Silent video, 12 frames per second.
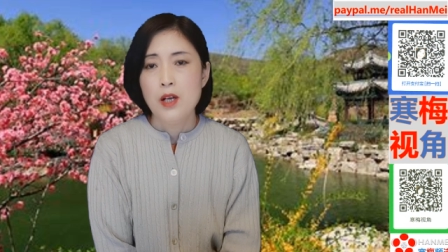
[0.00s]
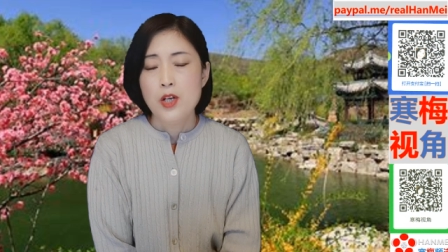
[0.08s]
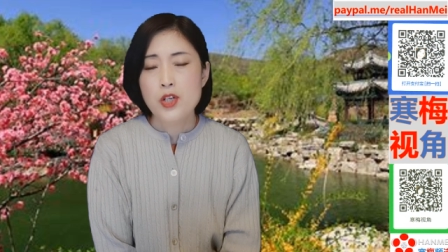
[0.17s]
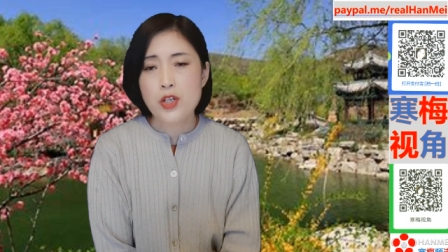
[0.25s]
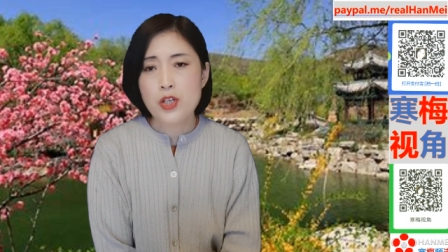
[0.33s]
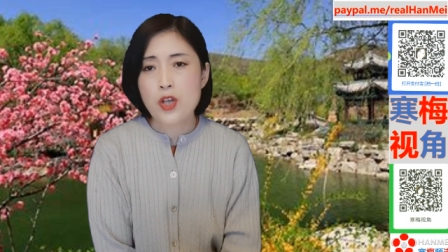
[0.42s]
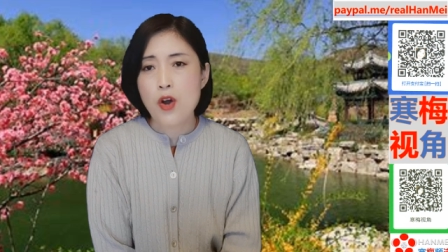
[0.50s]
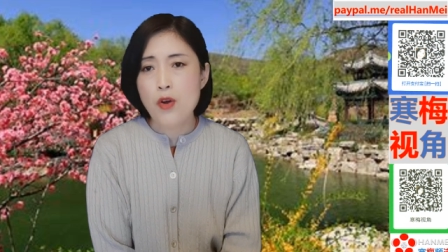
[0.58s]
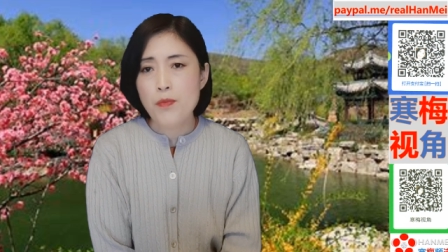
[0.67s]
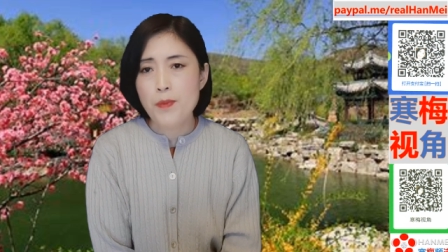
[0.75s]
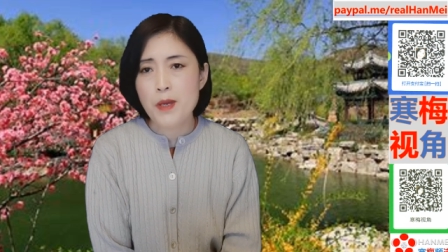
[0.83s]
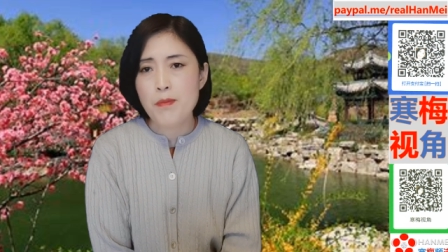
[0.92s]
是
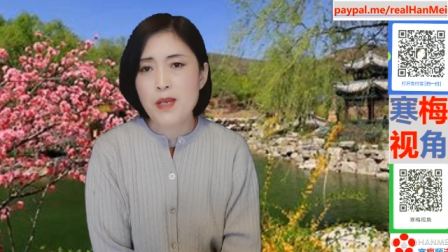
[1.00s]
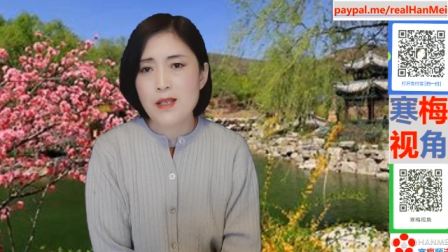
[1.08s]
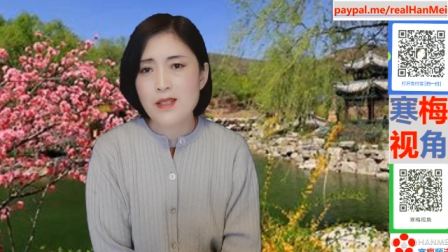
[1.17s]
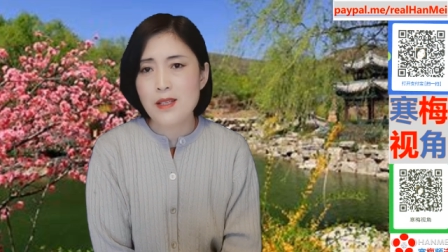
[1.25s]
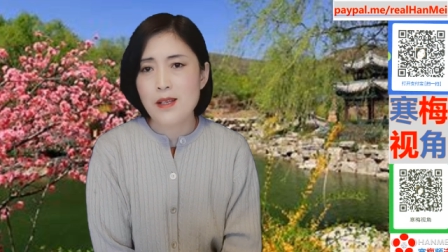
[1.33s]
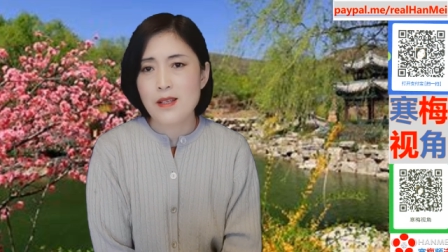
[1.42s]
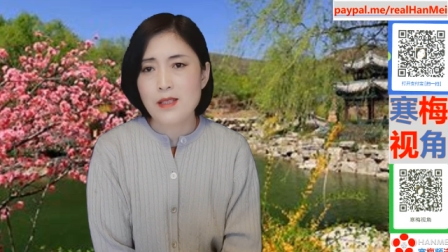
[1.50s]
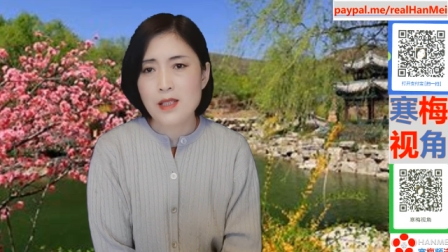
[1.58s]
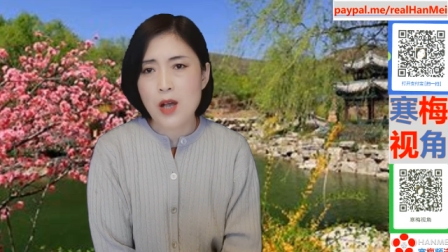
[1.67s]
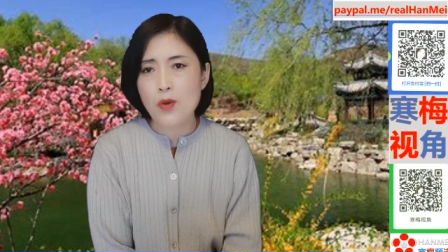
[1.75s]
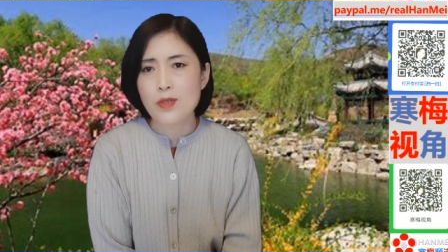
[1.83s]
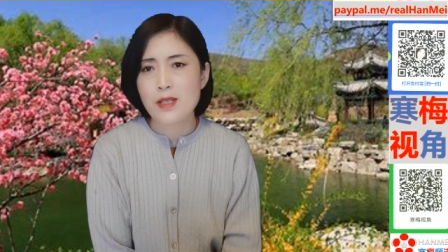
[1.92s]
由 BBC
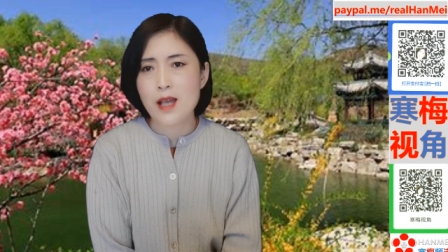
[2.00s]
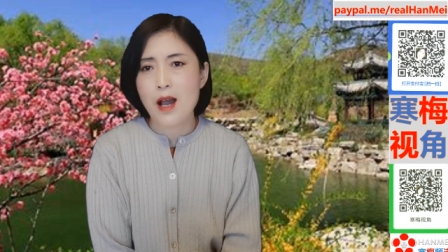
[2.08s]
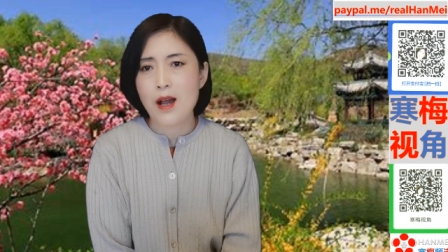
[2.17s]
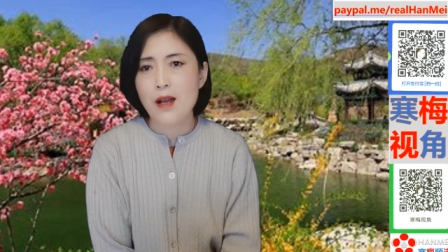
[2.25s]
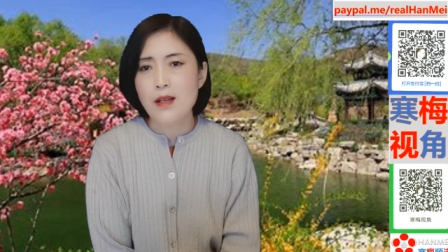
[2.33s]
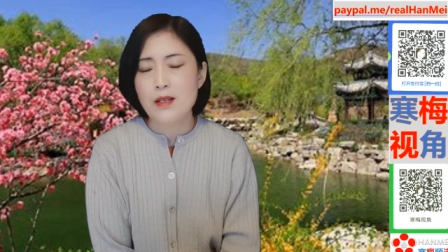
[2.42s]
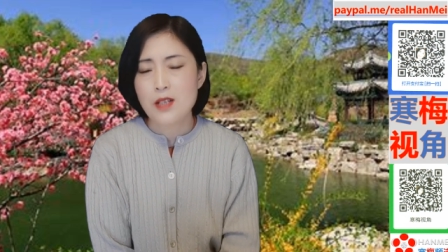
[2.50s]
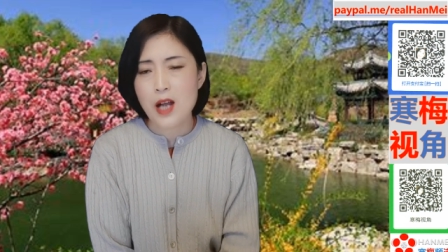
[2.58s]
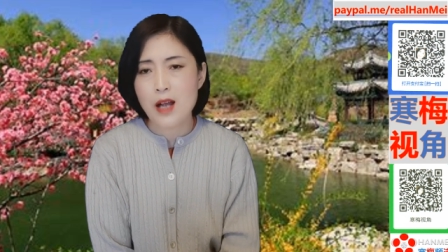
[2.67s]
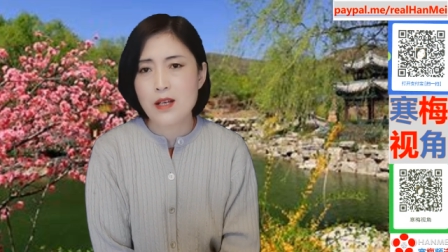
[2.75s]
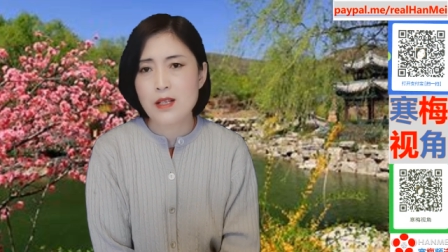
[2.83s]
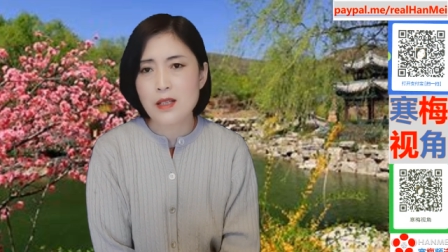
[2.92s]
造假
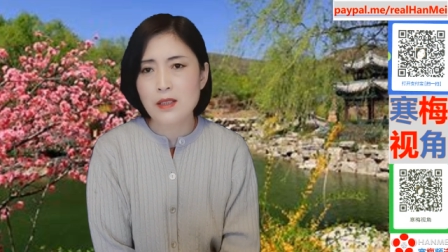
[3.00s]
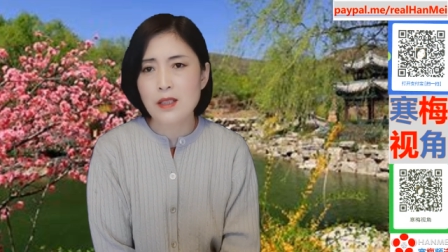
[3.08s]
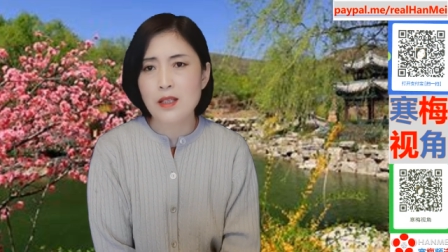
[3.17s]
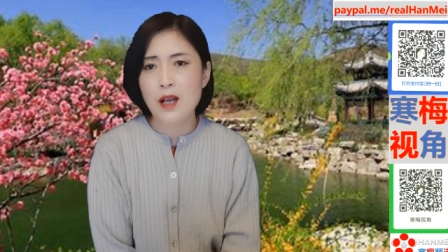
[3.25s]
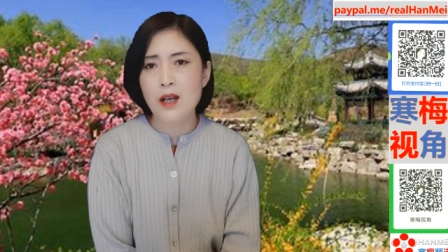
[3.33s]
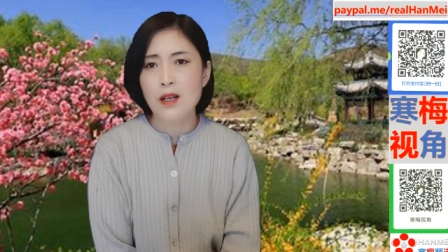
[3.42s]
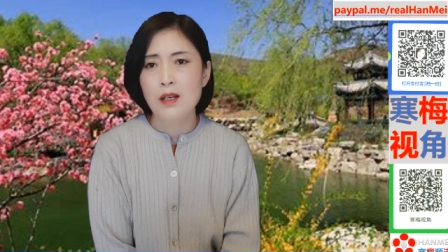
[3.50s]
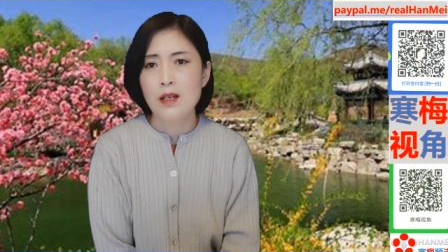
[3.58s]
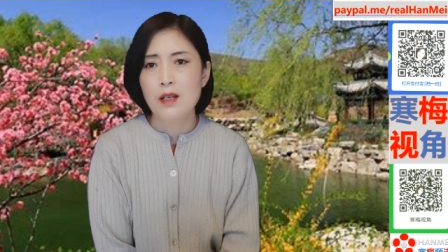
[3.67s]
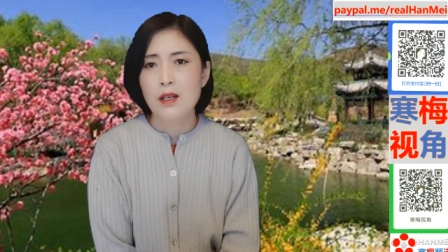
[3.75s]
产生的呢？